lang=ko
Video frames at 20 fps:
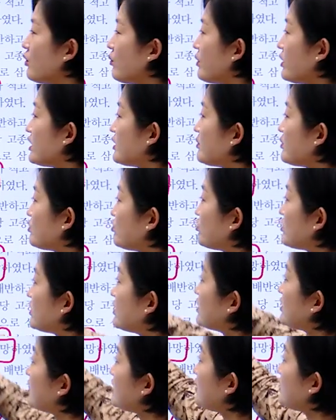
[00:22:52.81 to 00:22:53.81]
왜냐면
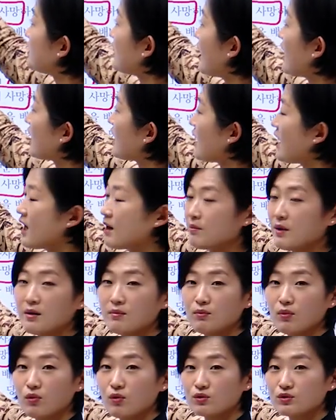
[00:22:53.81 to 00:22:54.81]
우리는 이
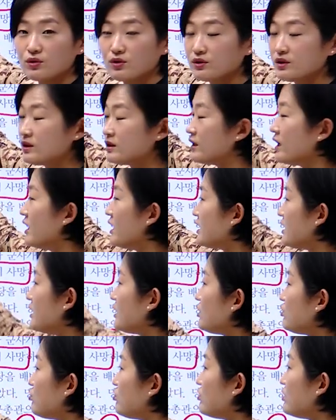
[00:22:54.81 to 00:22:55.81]
가만 보고서는
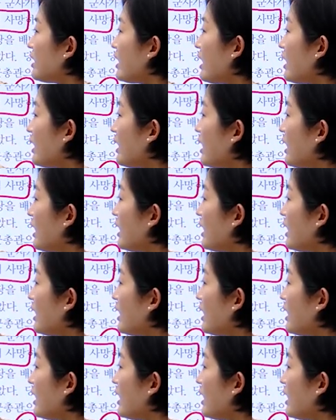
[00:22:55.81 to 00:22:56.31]
이 뒤에